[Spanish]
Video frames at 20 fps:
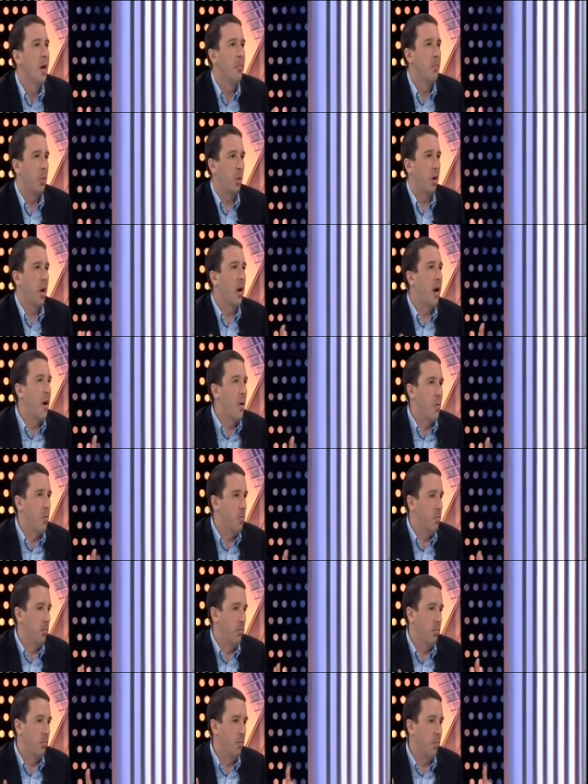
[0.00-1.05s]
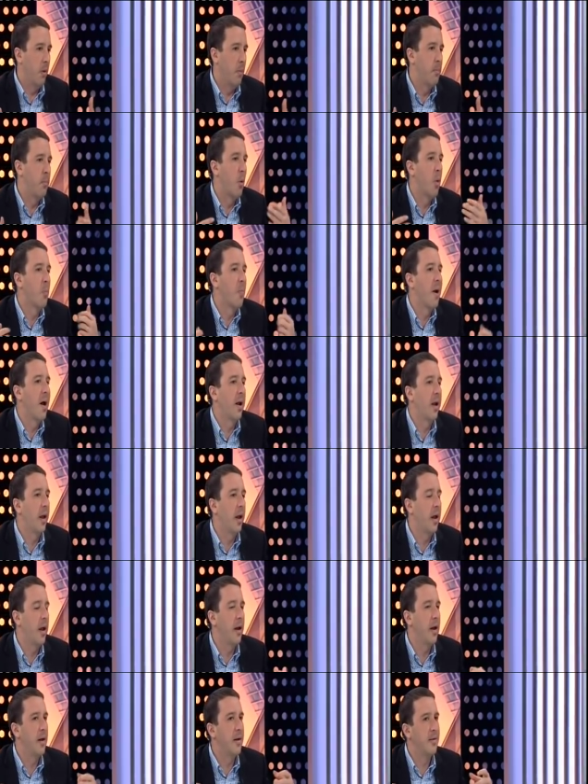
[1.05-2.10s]
Porque claro, por más
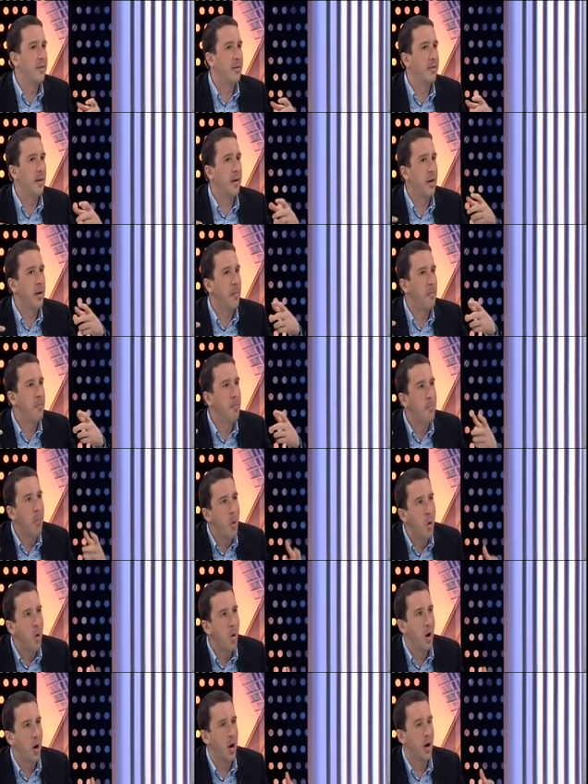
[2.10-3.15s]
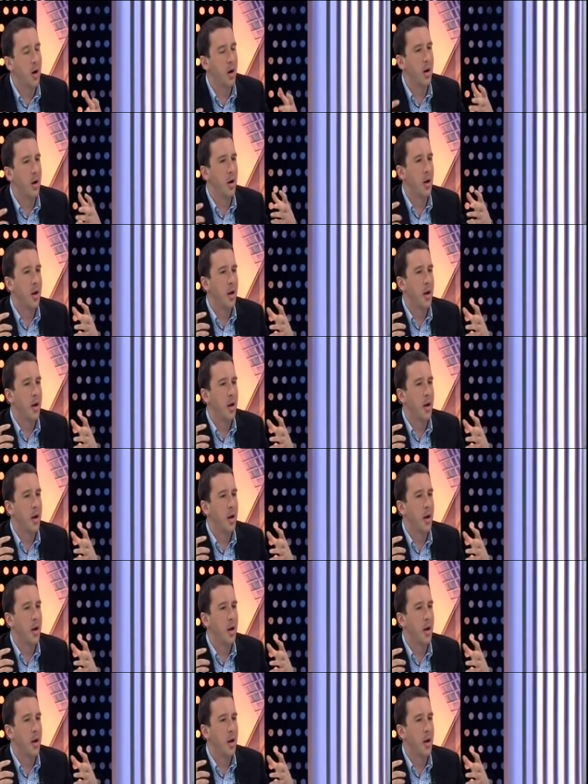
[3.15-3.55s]
que eh, se impongan